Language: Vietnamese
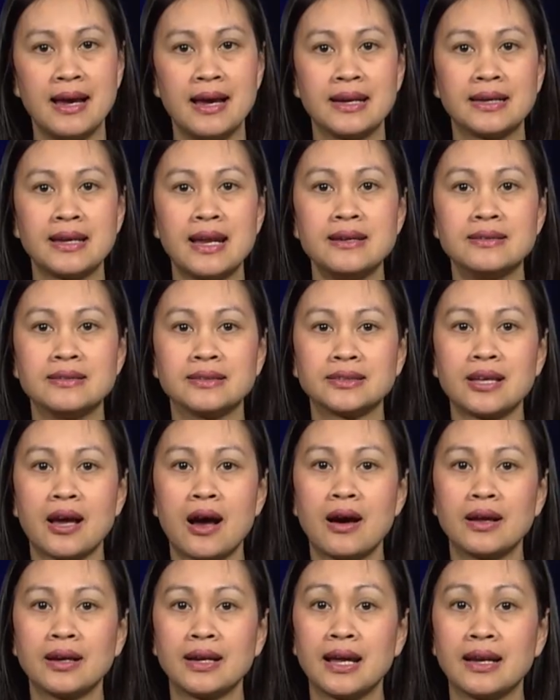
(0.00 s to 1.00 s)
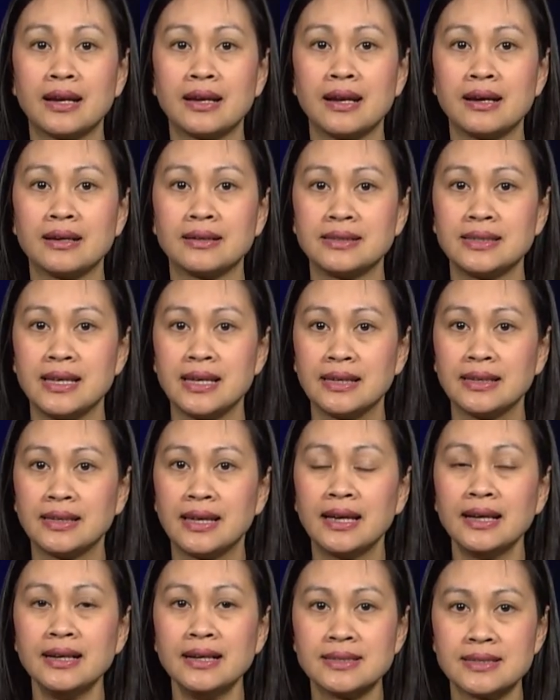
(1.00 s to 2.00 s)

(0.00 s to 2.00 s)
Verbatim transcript: Đây được cho là lần diễn kiến lịch